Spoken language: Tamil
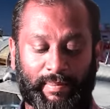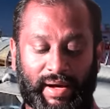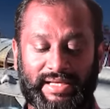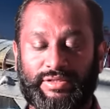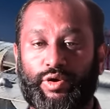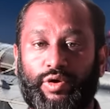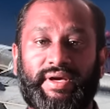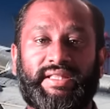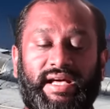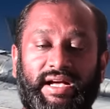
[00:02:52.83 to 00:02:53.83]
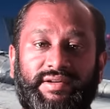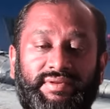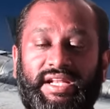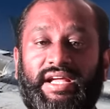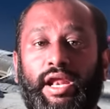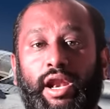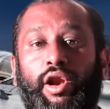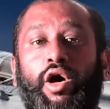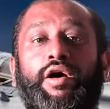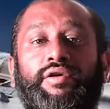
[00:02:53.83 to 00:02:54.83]
மாஸ்கோவை தாக்குவதற்கு
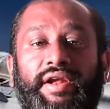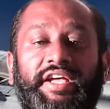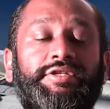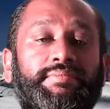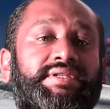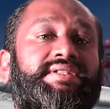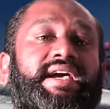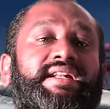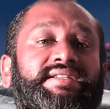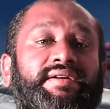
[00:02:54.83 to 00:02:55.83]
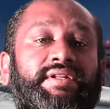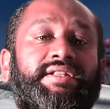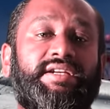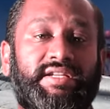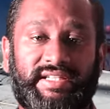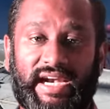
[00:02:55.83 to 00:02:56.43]
லாங் ரேஞ்ச் மிசைல்ஸை வந்து